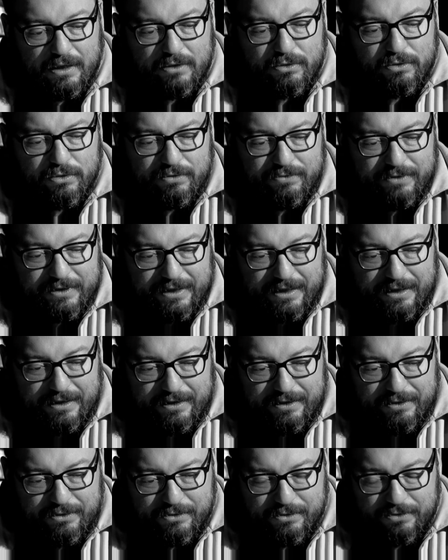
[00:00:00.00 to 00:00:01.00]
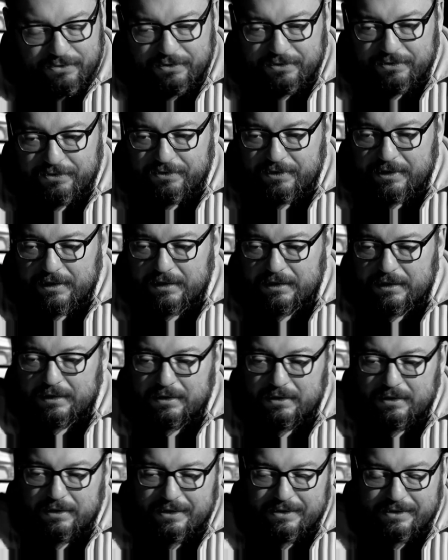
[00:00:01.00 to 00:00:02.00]
ну, Виталий Юсупов
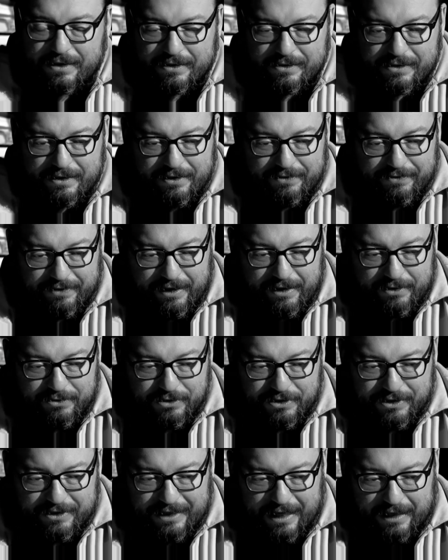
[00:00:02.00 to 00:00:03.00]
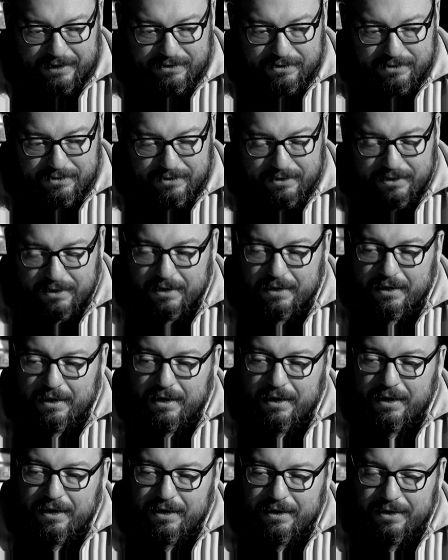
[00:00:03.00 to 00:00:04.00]
это дагестанский еврей, он же тат,
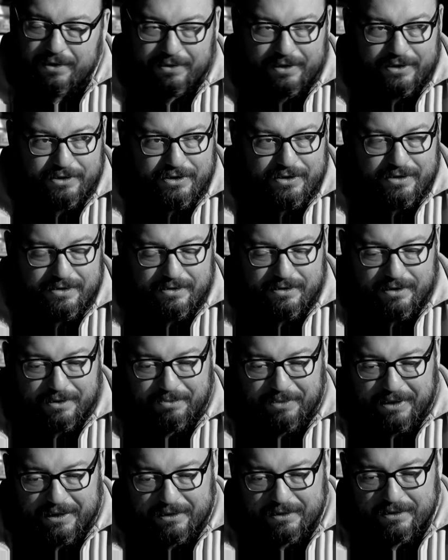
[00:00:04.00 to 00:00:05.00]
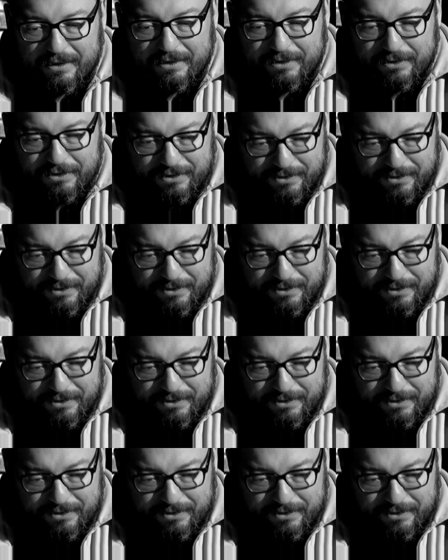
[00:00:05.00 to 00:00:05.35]
угу. уроженец Дербента, но,